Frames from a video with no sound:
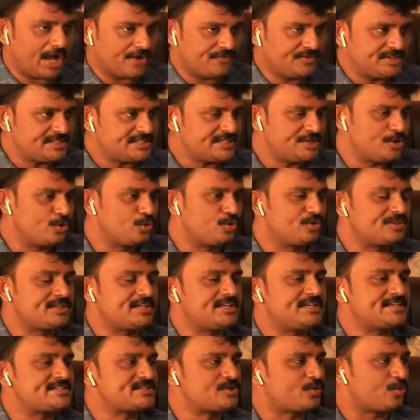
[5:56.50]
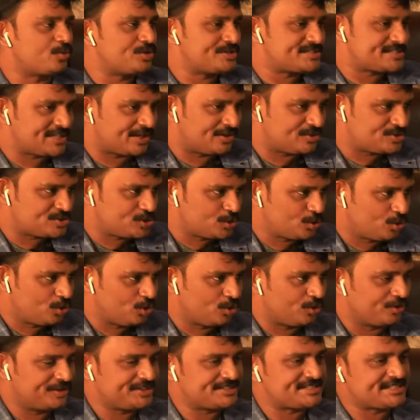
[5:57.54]
అవి చిగురుని తినేసి కొన్నిసార్లు
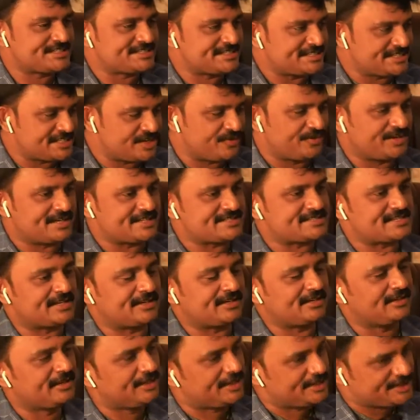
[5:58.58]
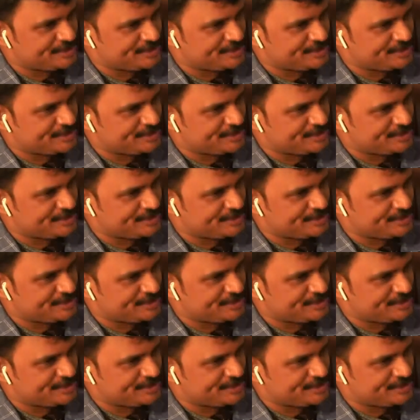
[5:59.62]
చిగురులో నుంచి జింజెవైటిస్ అని